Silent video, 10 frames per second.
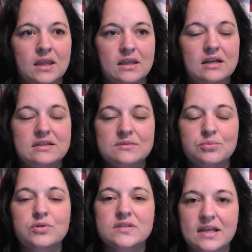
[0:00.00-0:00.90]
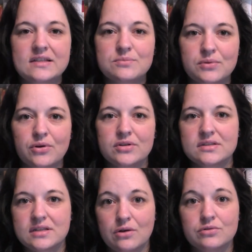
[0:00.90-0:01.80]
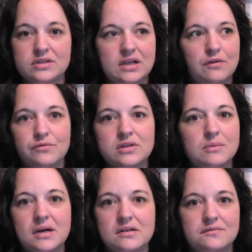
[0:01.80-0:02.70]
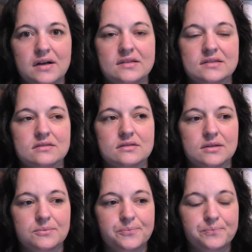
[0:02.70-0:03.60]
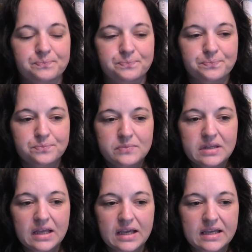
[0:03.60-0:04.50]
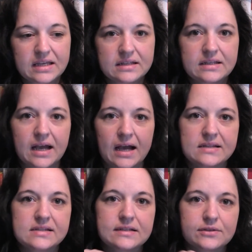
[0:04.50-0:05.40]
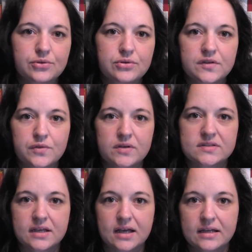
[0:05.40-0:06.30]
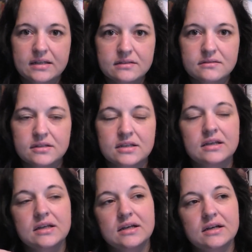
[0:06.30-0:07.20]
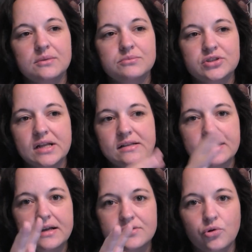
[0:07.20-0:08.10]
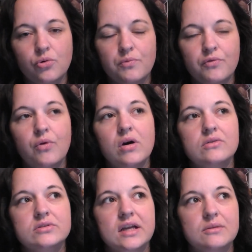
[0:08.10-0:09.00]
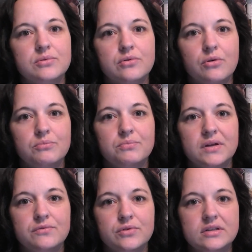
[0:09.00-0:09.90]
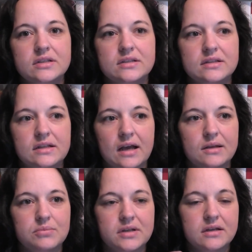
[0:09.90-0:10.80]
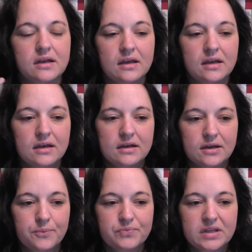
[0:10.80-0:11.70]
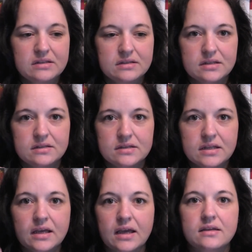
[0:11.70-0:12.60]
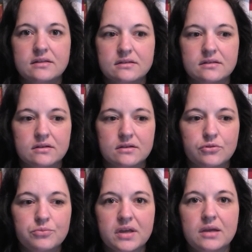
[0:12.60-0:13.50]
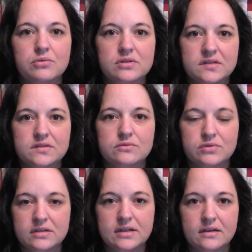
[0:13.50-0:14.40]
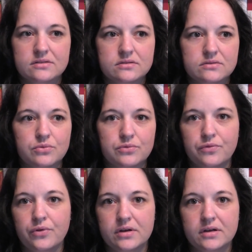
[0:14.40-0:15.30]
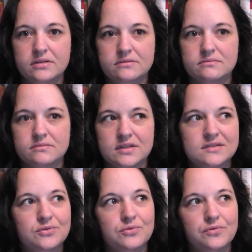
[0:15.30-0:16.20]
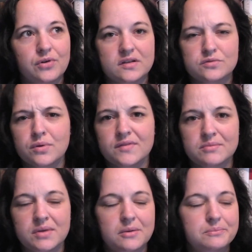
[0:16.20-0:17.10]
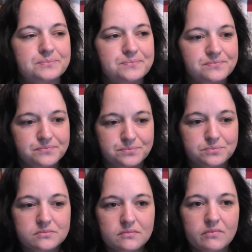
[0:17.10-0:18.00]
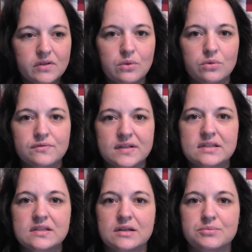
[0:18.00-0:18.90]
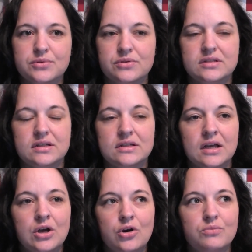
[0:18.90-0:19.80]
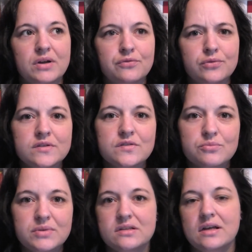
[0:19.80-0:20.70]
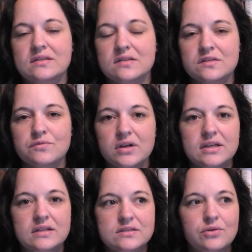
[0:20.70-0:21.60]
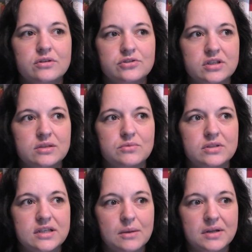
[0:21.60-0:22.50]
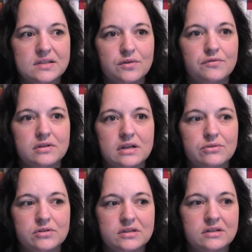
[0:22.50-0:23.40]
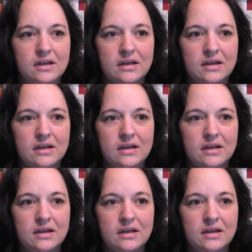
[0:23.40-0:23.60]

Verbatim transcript: ja, diesen Prozess beleuchtet der Autor hier auf wunderbare Weise. Ähm, er geht in die einzelnen Königshäuser rein, ähm, stellt die halt grob vor und dann bekommt man wirklich den Einblick, ähm, in die direkte Umgebung des oder der Thronfolgerin, des Thronfolgers, überwiegend Männer. Mm und was das halt bedeutet hat. Und man fühlt so mit, also es ist wirklich ganz toll geschrieben und ich habe ganz oft gedacht, Göttchen,